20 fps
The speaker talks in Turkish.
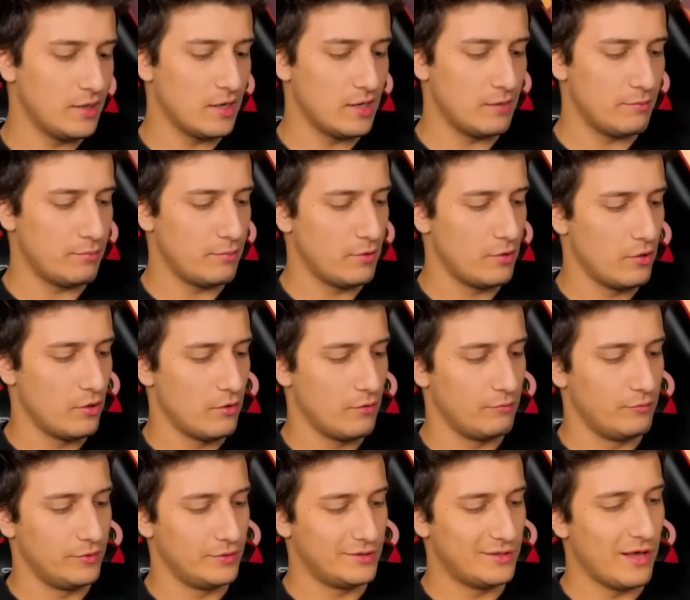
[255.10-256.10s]
bir garip.
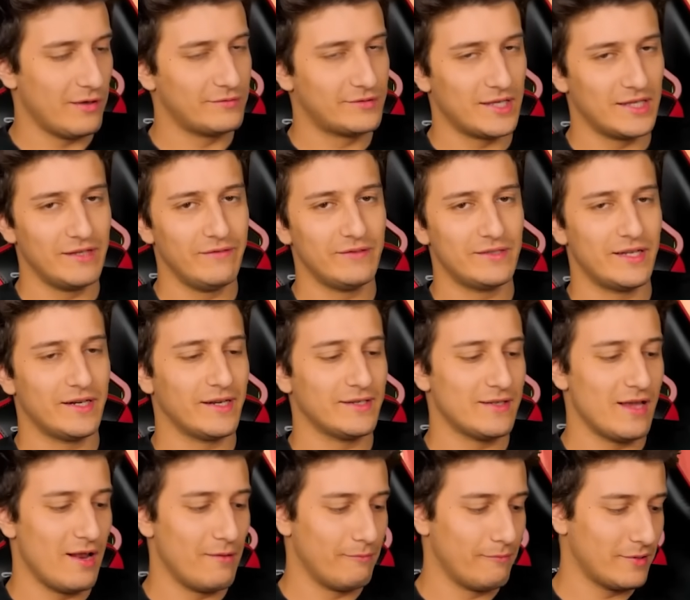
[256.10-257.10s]
Bizde efsaneviyiz
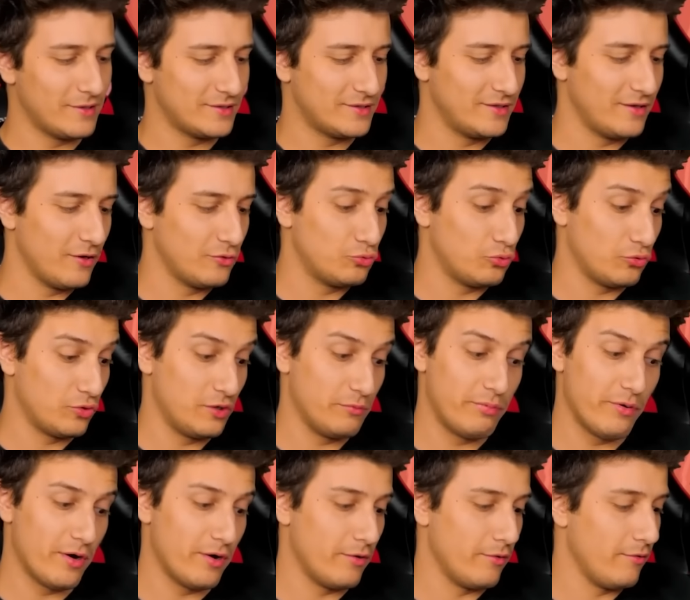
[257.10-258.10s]
herkes elmas ya çok
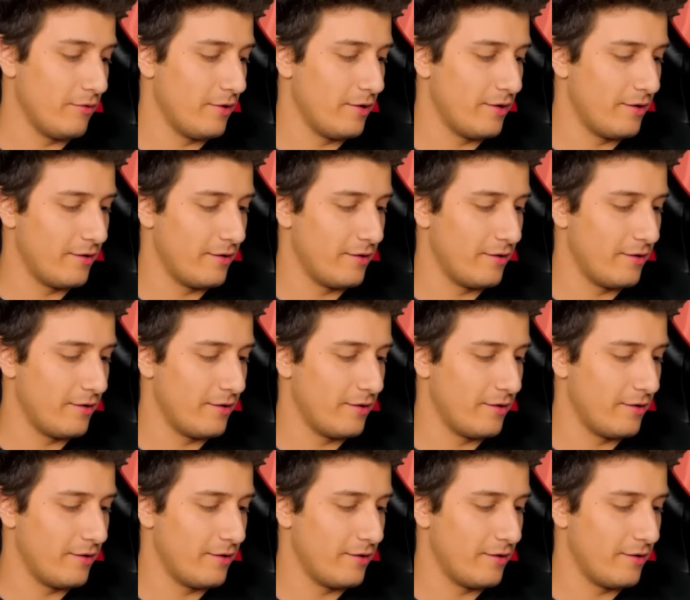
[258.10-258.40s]
iyi parlıyor